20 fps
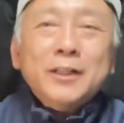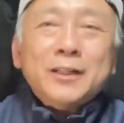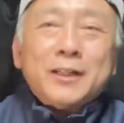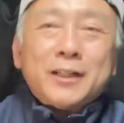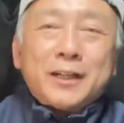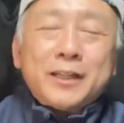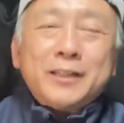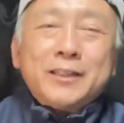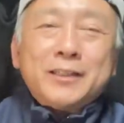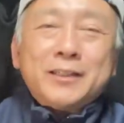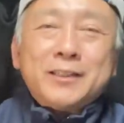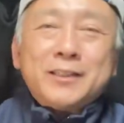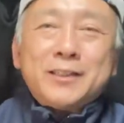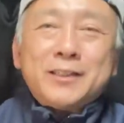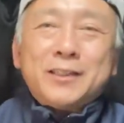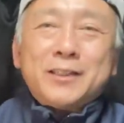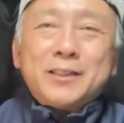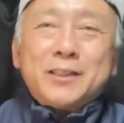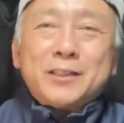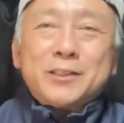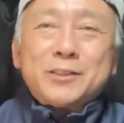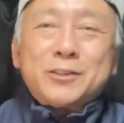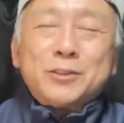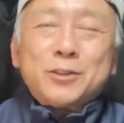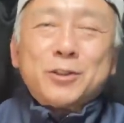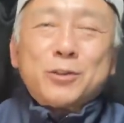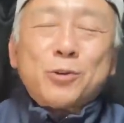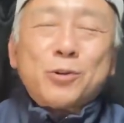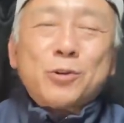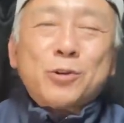はい、えー、それ
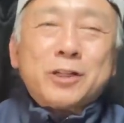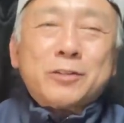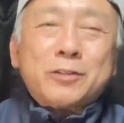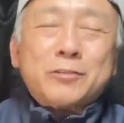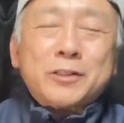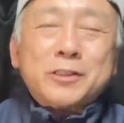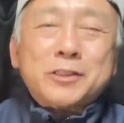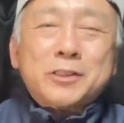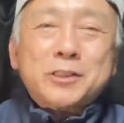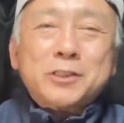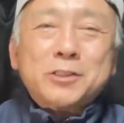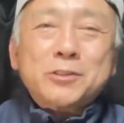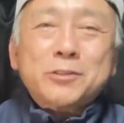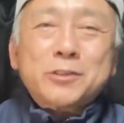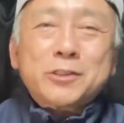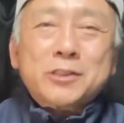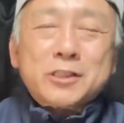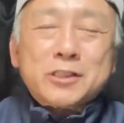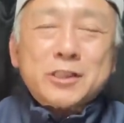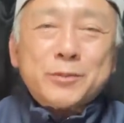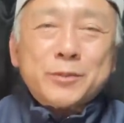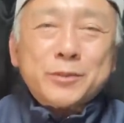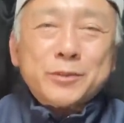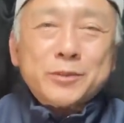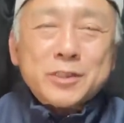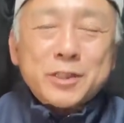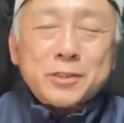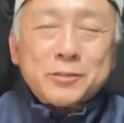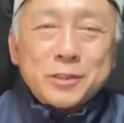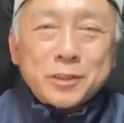ではここからは視聴者様の
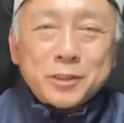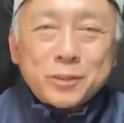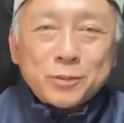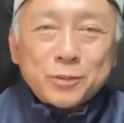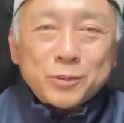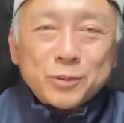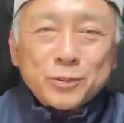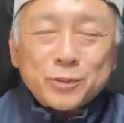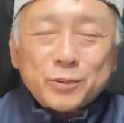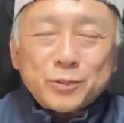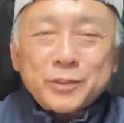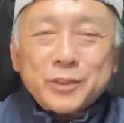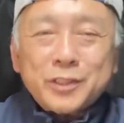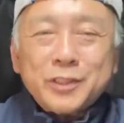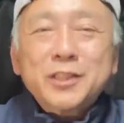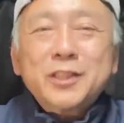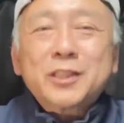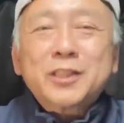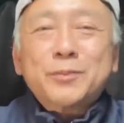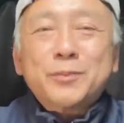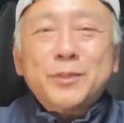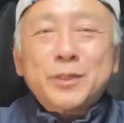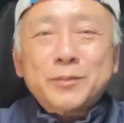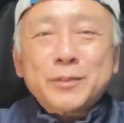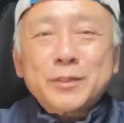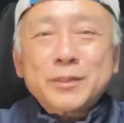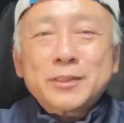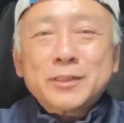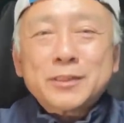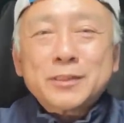作品投稿のコーナーになってまいり
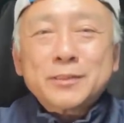ます。